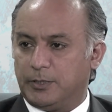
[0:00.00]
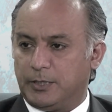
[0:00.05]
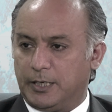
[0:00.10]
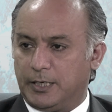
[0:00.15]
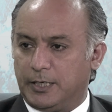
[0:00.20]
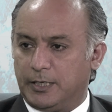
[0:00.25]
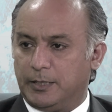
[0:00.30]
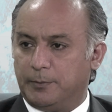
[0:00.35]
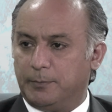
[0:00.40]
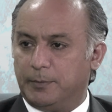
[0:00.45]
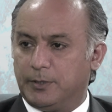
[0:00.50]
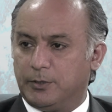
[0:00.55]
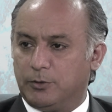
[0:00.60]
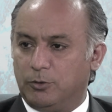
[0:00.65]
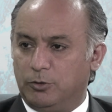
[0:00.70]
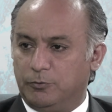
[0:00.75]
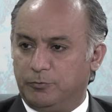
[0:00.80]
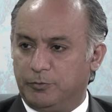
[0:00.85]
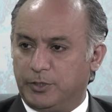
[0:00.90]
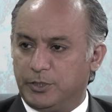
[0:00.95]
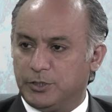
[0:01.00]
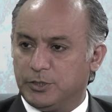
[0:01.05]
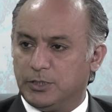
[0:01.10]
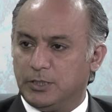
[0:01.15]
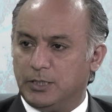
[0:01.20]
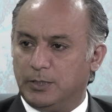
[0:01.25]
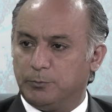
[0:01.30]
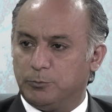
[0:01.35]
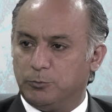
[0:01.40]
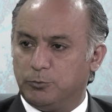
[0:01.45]
एकेडमिक
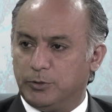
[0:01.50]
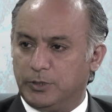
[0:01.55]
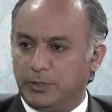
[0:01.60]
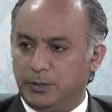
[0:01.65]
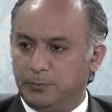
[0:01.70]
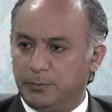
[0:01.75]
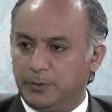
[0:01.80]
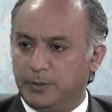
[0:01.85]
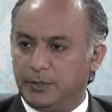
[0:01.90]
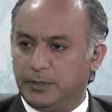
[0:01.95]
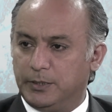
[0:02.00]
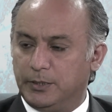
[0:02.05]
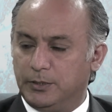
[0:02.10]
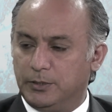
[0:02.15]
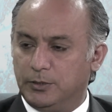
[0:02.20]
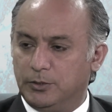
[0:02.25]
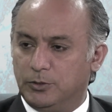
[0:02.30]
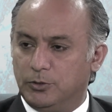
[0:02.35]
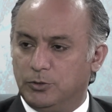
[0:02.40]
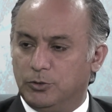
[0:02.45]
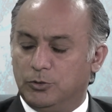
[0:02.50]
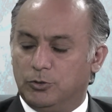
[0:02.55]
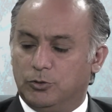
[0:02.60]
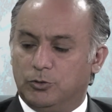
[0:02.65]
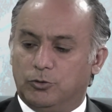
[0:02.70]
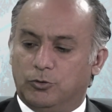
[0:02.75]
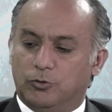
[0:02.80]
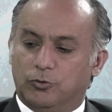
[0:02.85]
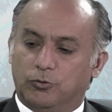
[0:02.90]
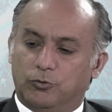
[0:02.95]
क्वालिफ़िकेशन आपको करनी पड़ेगी
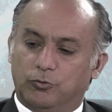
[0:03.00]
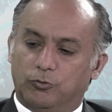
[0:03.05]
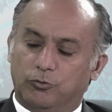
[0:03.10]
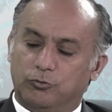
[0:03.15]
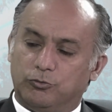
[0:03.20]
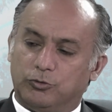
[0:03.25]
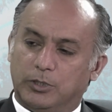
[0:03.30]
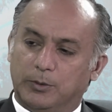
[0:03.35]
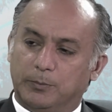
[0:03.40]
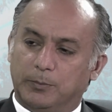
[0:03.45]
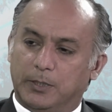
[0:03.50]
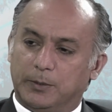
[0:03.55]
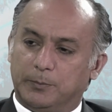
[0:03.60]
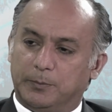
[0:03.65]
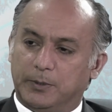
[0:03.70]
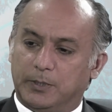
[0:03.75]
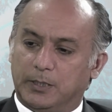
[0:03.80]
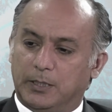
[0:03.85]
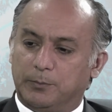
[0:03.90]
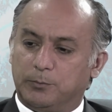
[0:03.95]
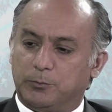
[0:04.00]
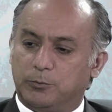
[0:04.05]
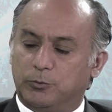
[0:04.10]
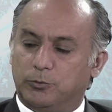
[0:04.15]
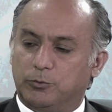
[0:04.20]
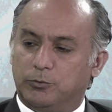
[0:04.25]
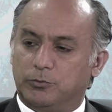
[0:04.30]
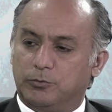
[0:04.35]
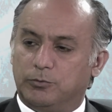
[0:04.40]
उसके बाद फिर आपको